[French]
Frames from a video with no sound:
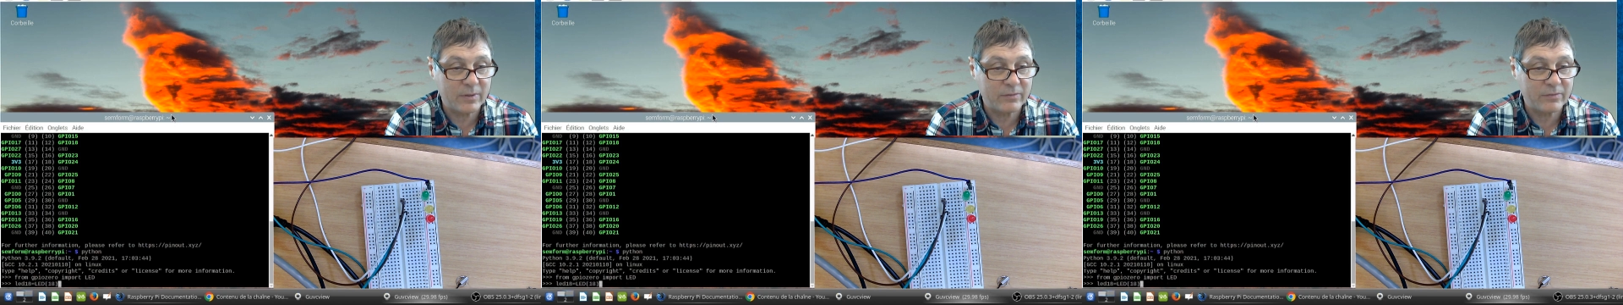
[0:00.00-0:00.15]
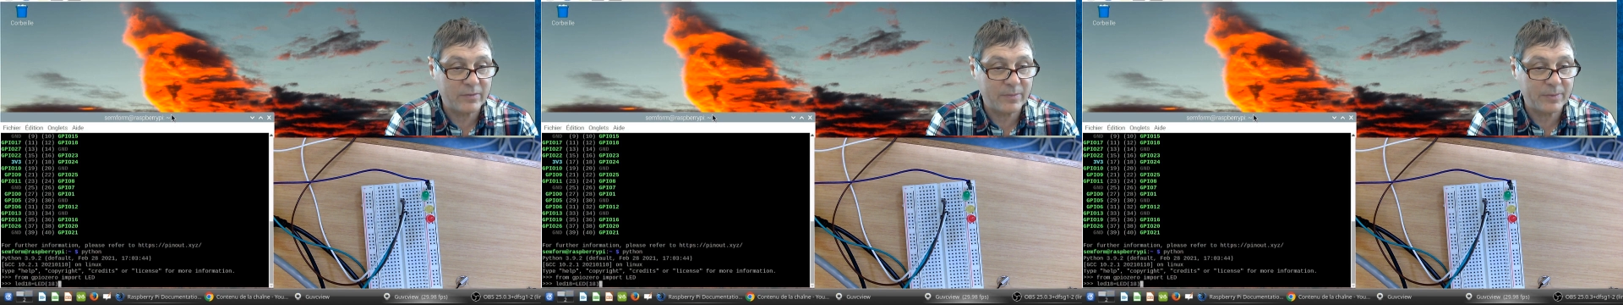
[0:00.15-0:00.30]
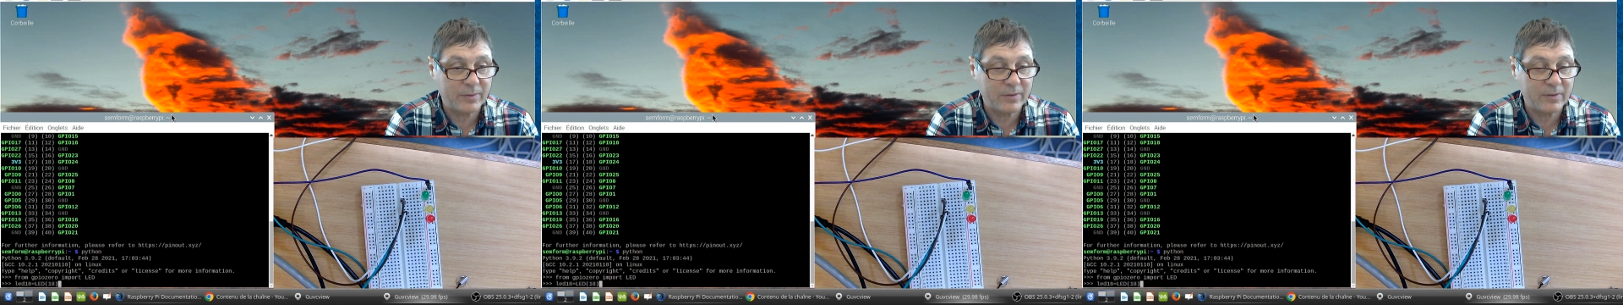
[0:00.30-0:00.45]
ben,
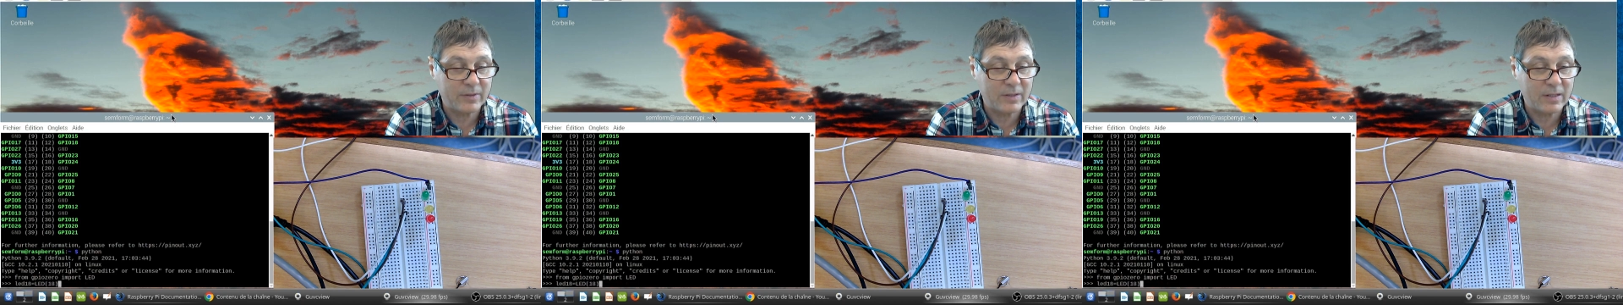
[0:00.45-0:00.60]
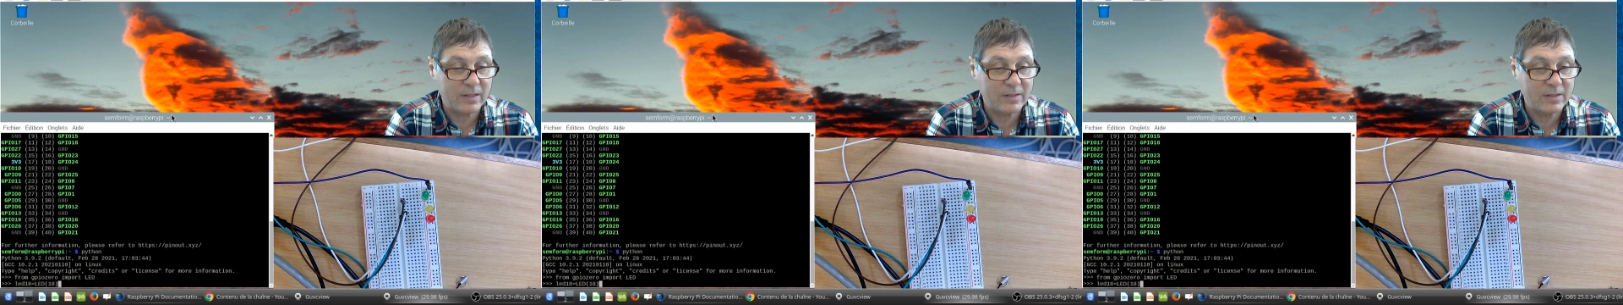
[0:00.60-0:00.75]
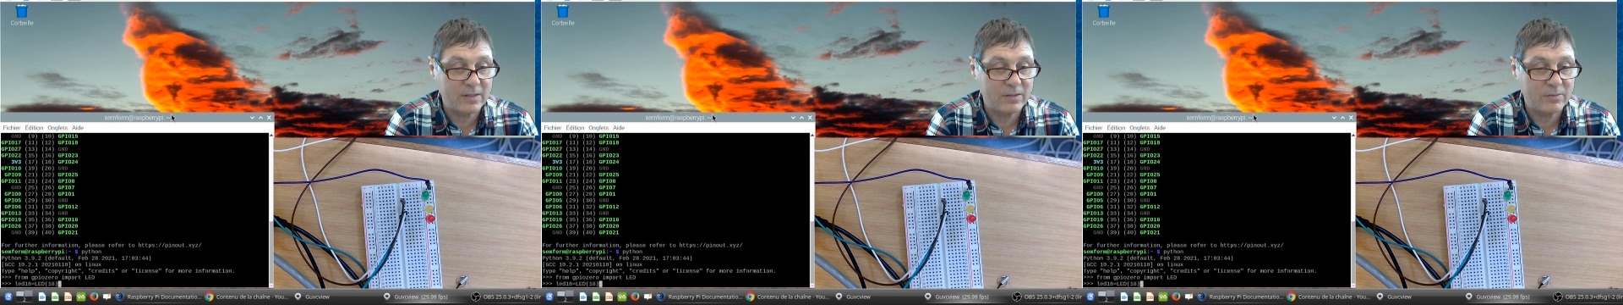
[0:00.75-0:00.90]
je vais prendre
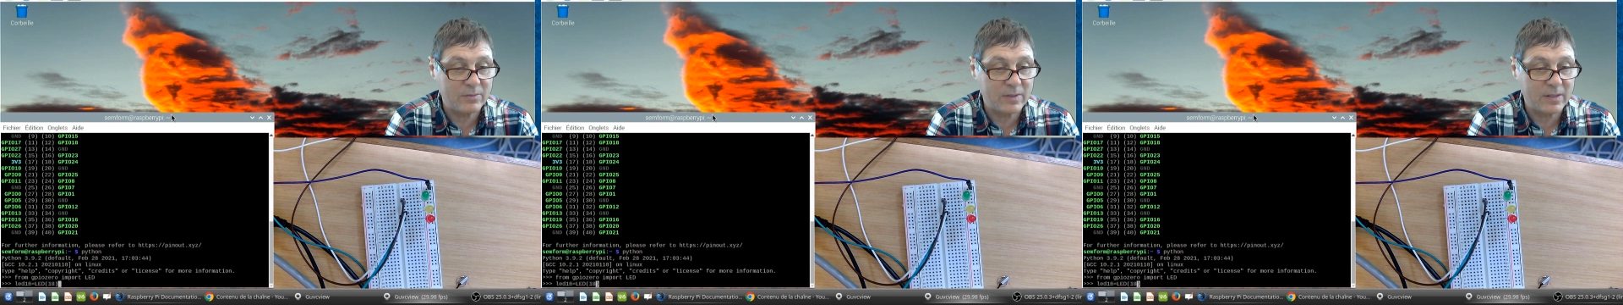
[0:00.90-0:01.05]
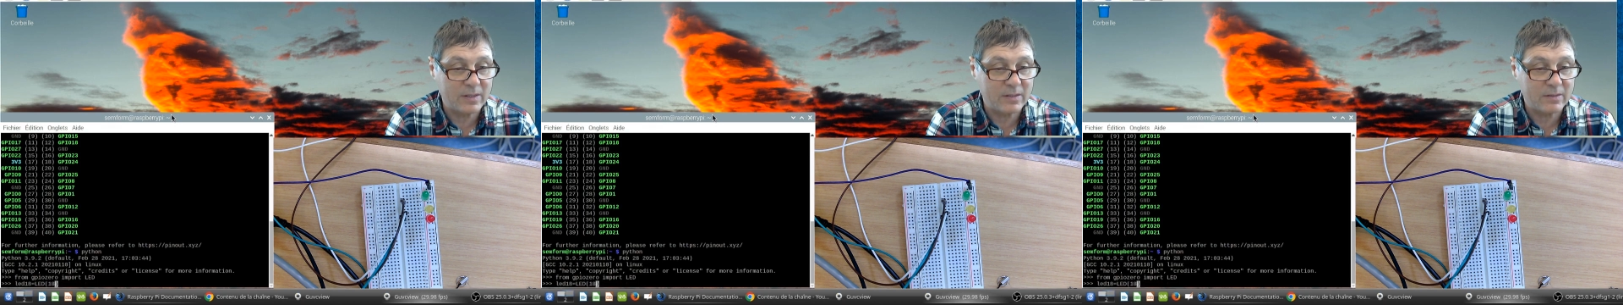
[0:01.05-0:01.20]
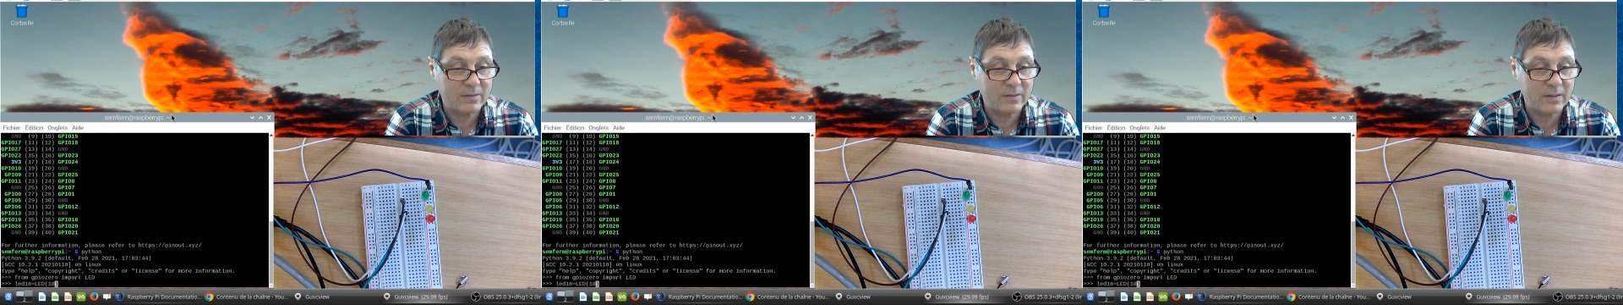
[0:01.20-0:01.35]
la
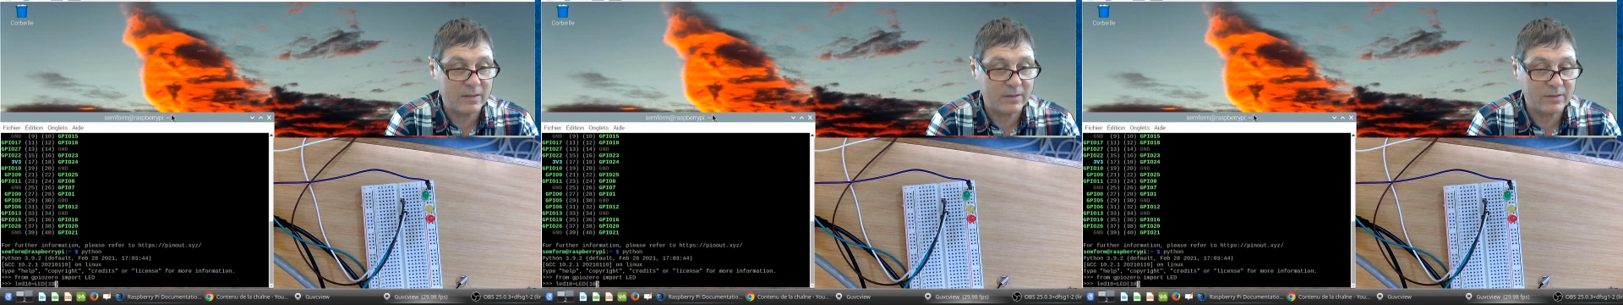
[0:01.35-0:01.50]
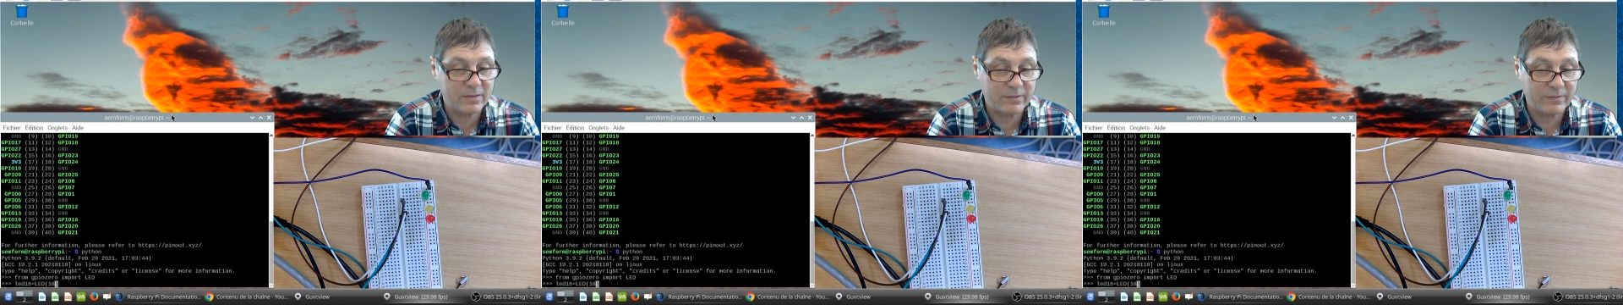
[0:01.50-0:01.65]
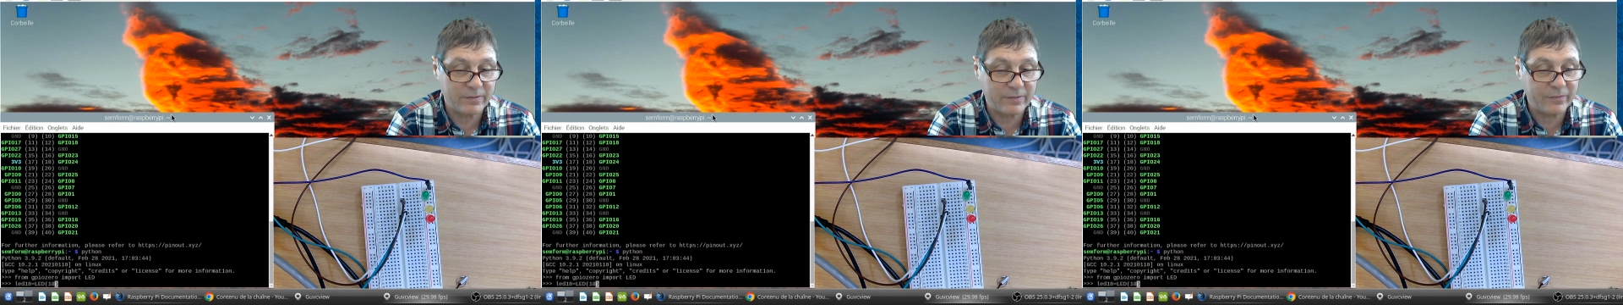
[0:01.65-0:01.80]
18.
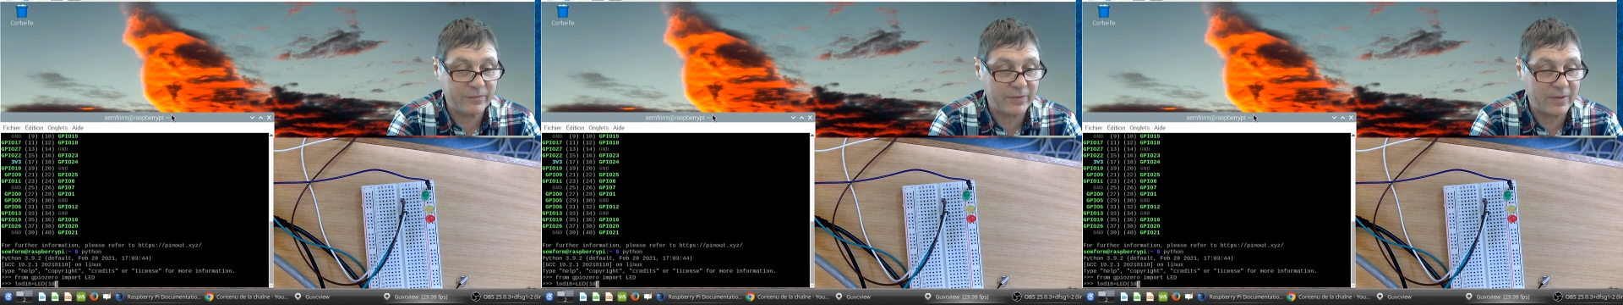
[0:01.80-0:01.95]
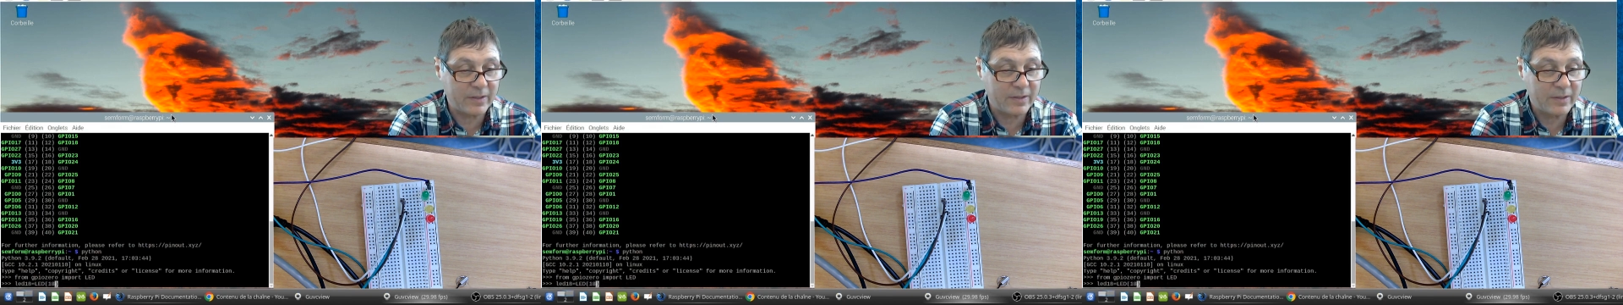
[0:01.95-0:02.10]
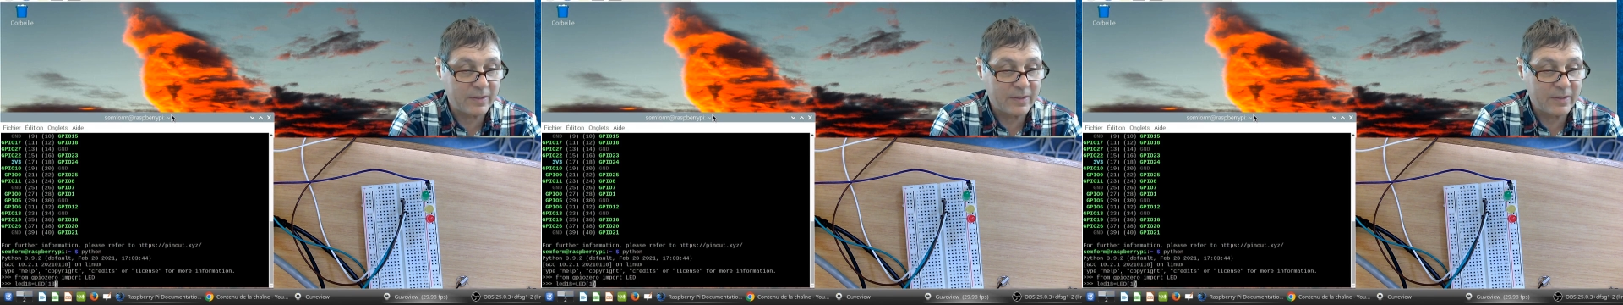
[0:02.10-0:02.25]
Là, j'avais
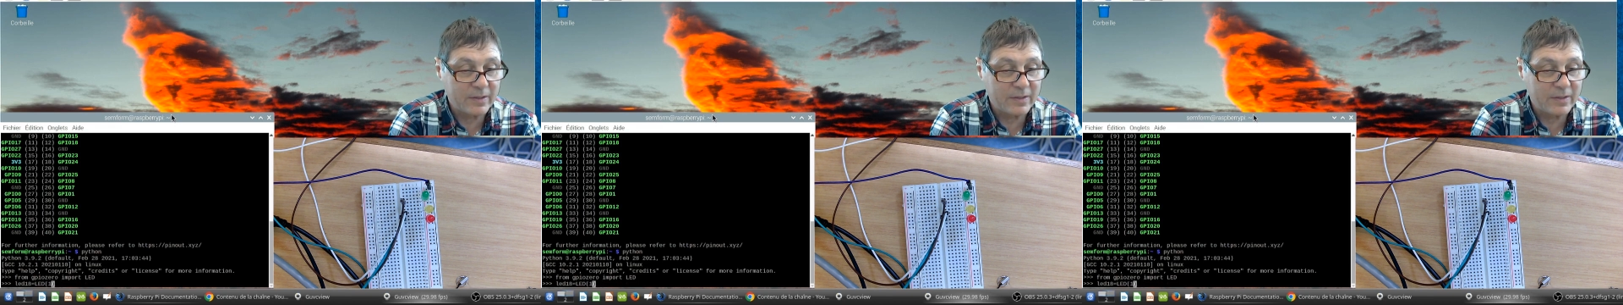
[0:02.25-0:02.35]
fait.